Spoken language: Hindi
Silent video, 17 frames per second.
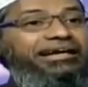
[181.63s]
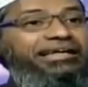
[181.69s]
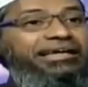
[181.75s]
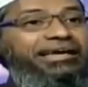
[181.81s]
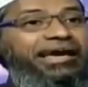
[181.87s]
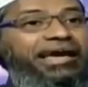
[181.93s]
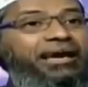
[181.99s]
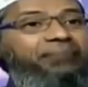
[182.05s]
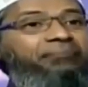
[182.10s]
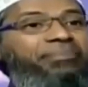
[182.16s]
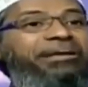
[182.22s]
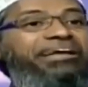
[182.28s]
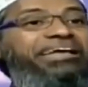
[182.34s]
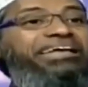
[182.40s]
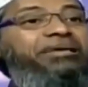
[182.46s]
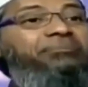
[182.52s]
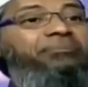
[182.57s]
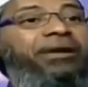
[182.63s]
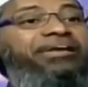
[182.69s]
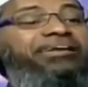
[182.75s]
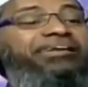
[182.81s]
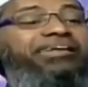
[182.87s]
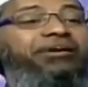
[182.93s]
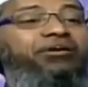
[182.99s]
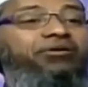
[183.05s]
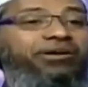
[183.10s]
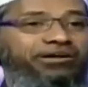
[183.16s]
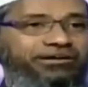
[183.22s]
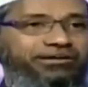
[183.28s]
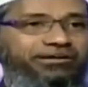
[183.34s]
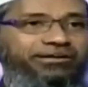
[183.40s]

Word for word: खड़ी है बिकनी पहन किए हुए